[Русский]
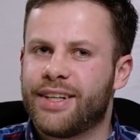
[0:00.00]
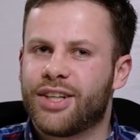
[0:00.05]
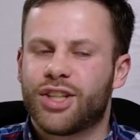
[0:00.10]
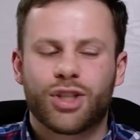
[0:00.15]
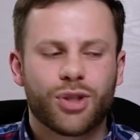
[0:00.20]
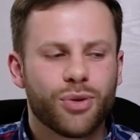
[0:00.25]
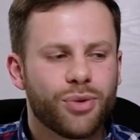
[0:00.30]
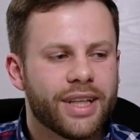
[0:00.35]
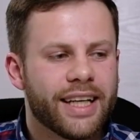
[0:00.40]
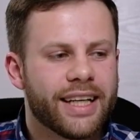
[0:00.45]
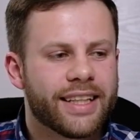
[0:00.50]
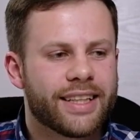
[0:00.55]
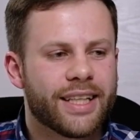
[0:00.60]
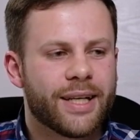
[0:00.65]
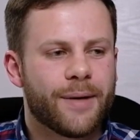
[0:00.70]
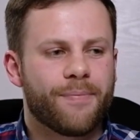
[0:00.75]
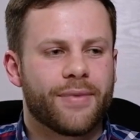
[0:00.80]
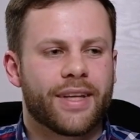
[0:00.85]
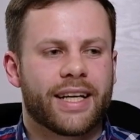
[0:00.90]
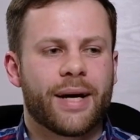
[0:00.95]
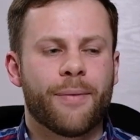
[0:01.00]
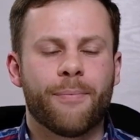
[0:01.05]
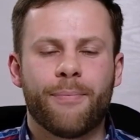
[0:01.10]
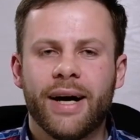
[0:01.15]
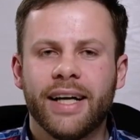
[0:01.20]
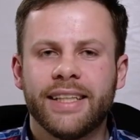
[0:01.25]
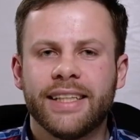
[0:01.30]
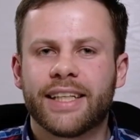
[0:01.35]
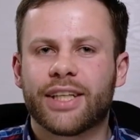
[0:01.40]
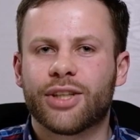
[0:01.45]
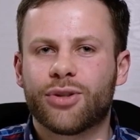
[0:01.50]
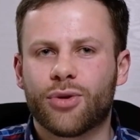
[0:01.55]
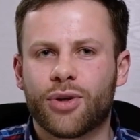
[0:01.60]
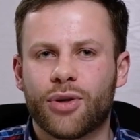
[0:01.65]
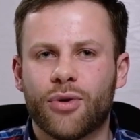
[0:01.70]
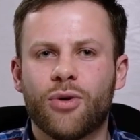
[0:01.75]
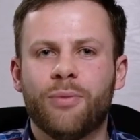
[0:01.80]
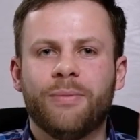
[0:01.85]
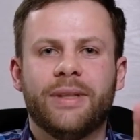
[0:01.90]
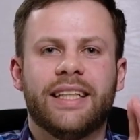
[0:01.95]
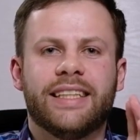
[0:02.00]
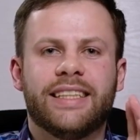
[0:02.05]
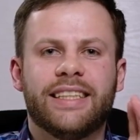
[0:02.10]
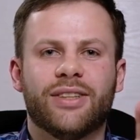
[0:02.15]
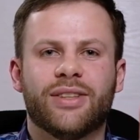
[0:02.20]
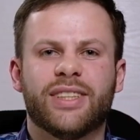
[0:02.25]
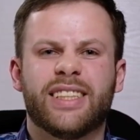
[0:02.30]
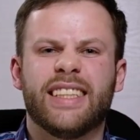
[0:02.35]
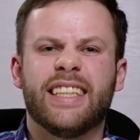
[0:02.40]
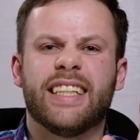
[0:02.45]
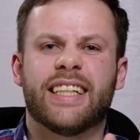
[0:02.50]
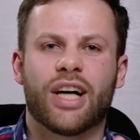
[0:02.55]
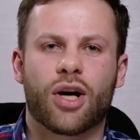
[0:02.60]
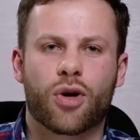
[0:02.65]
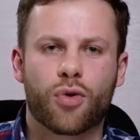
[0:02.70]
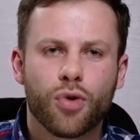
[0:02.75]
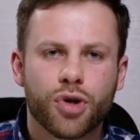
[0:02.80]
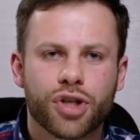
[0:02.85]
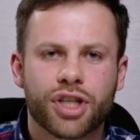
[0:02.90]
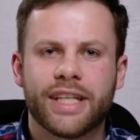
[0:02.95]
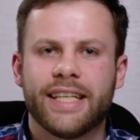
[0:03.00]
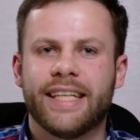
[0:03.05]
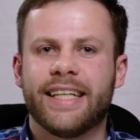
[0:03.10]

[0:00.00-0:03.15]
Шур это компания, которая умеет делать и хорошие,